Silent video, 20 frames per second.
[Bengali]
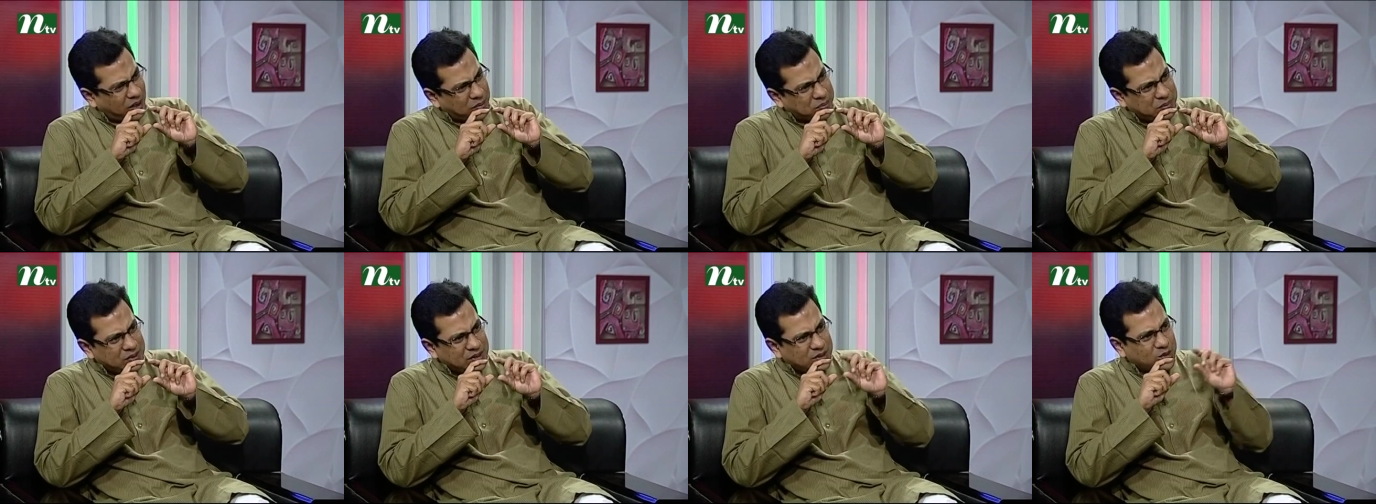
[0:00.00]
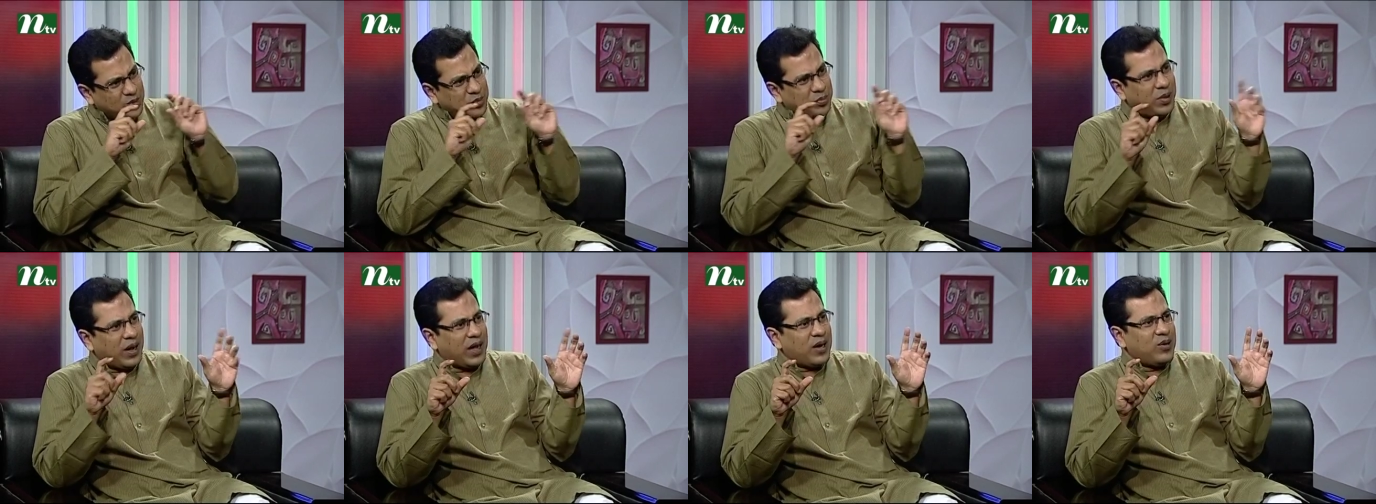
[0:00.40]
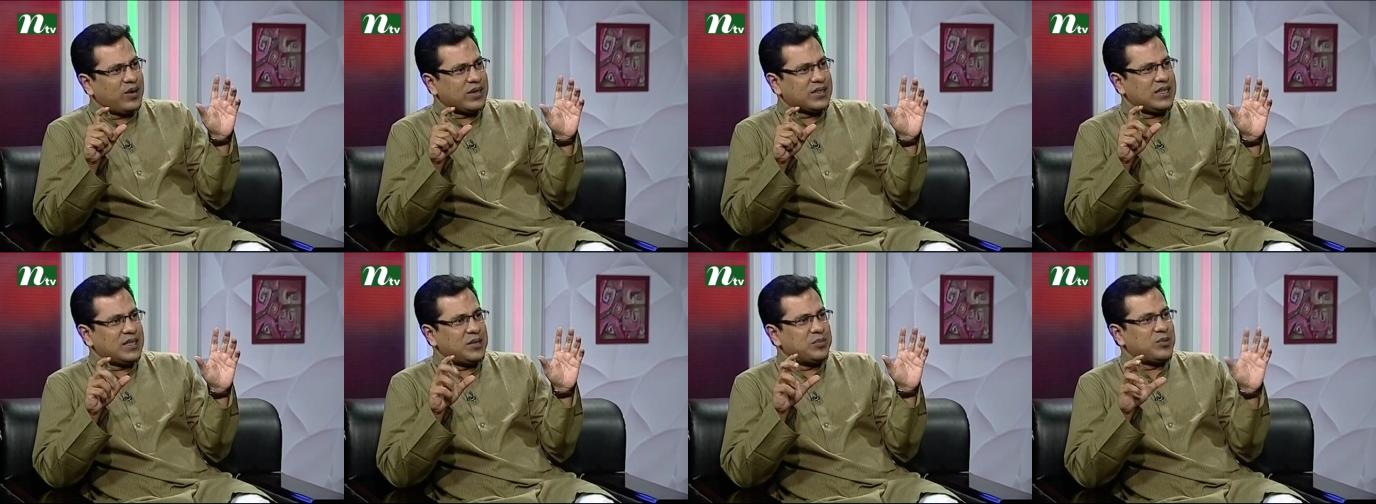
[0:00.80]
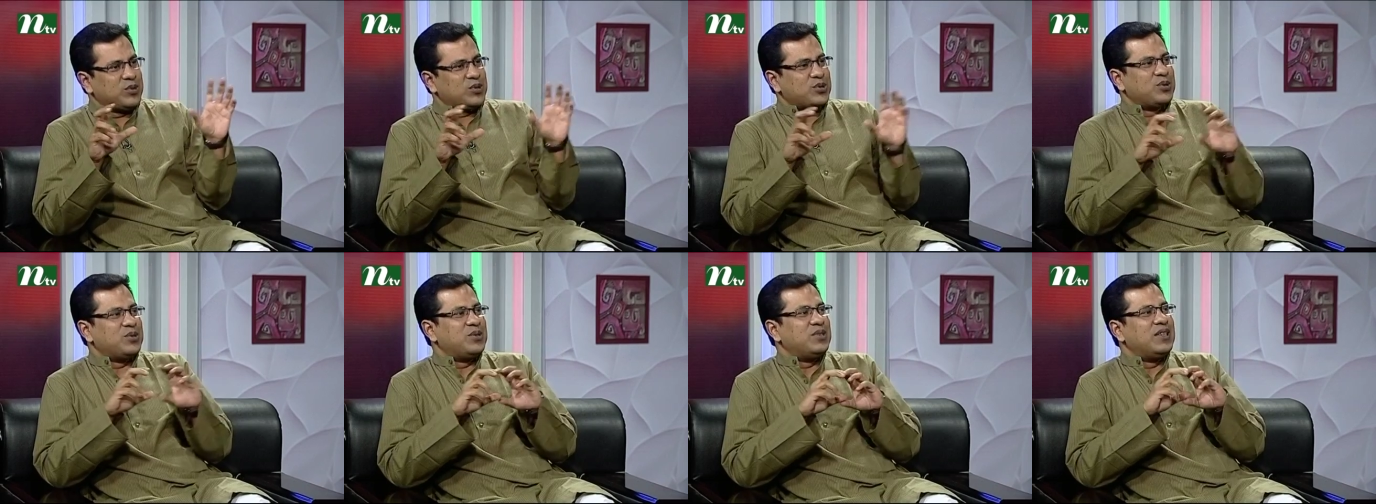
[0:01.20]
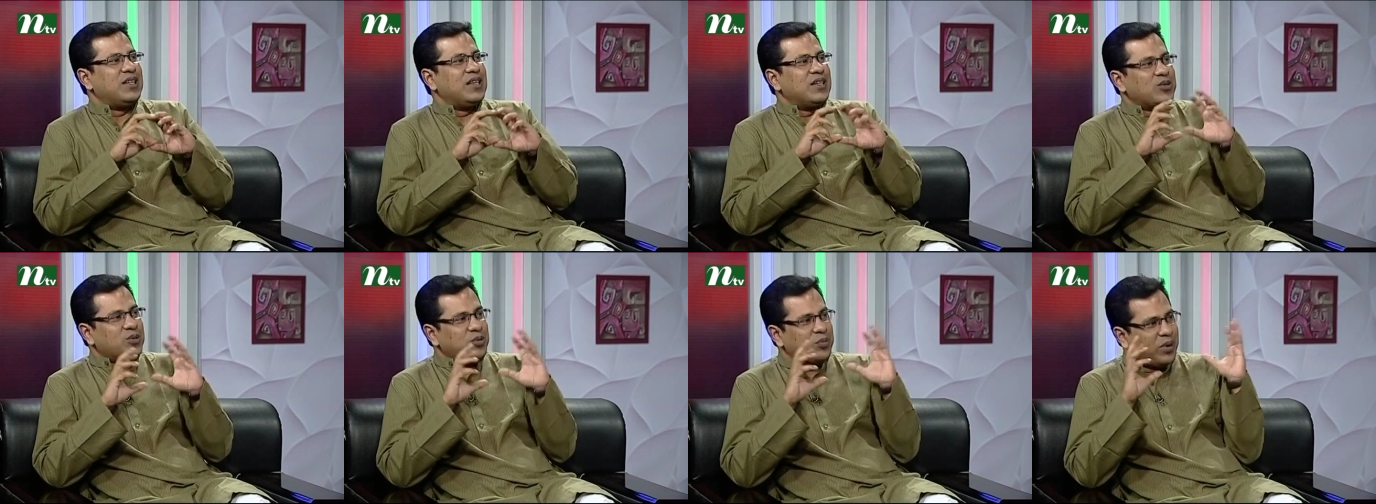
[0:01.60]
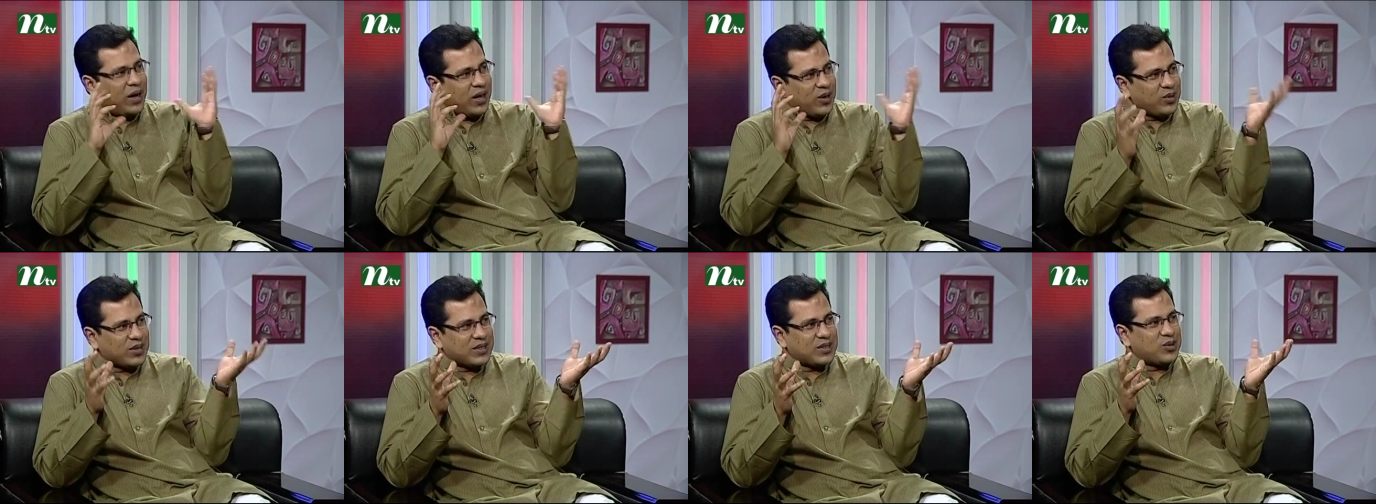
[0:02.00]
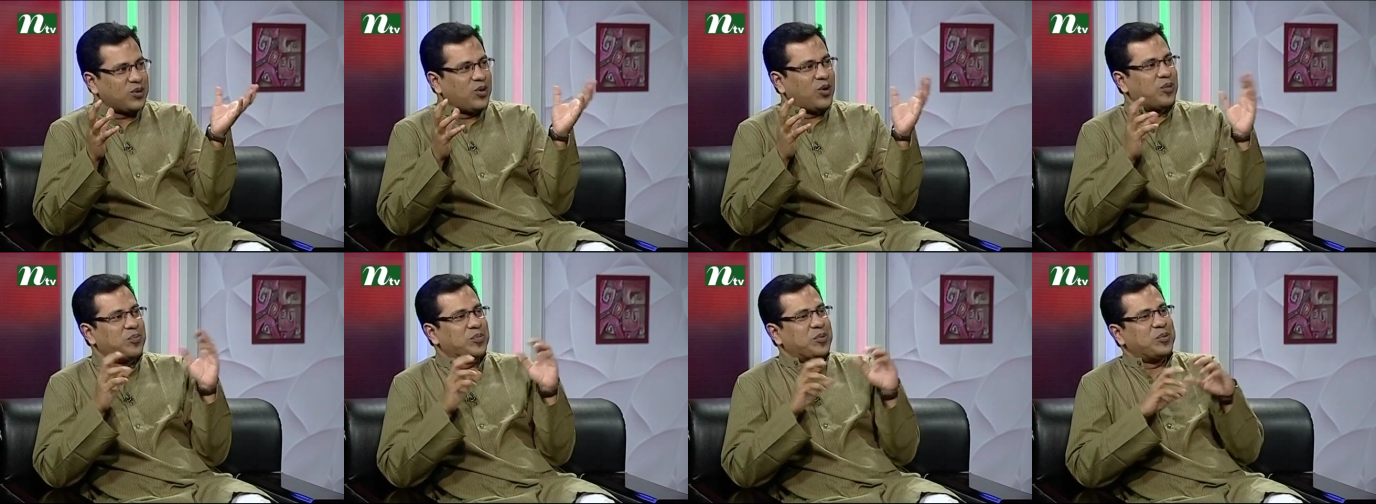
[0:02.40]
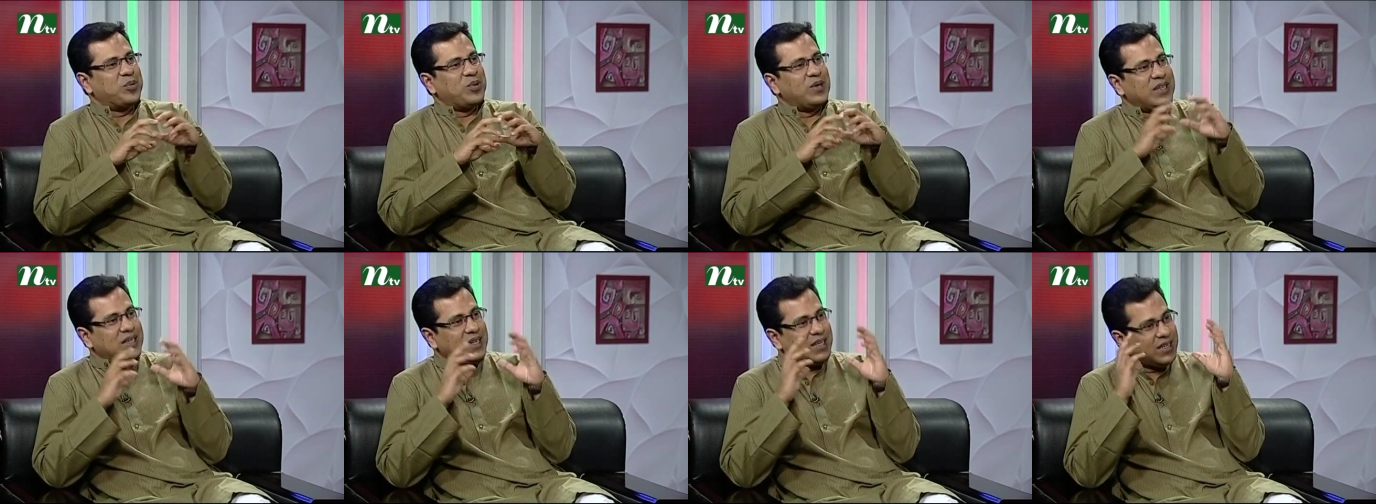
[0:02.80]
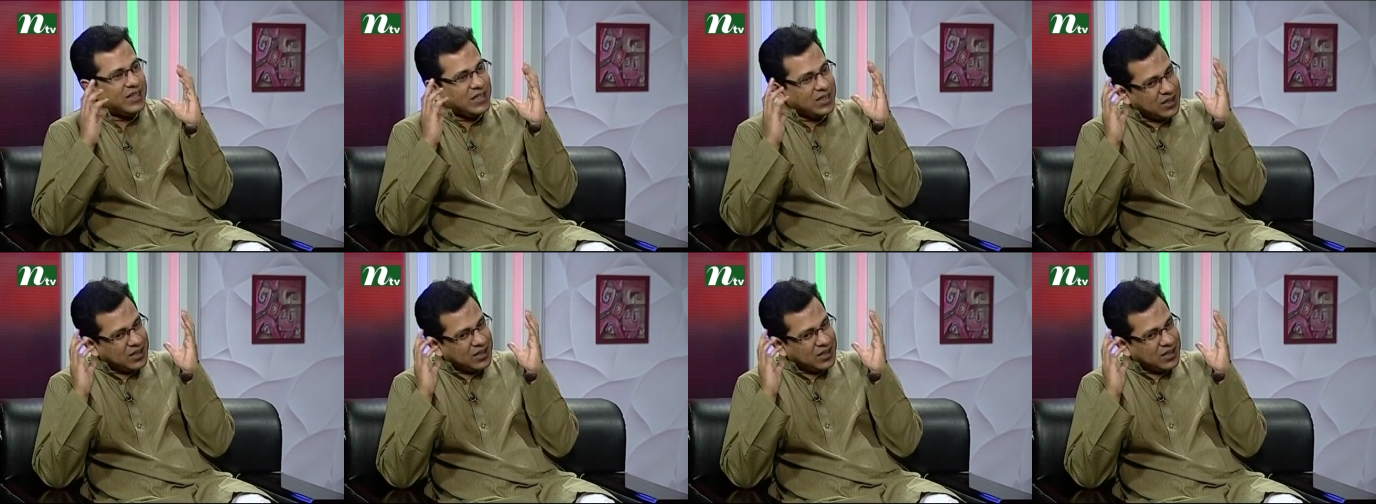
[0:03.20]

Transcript: আপনি খুব ভালো একটা ইমোশন দিলেন খুব ভালো একটা গল্প বললেন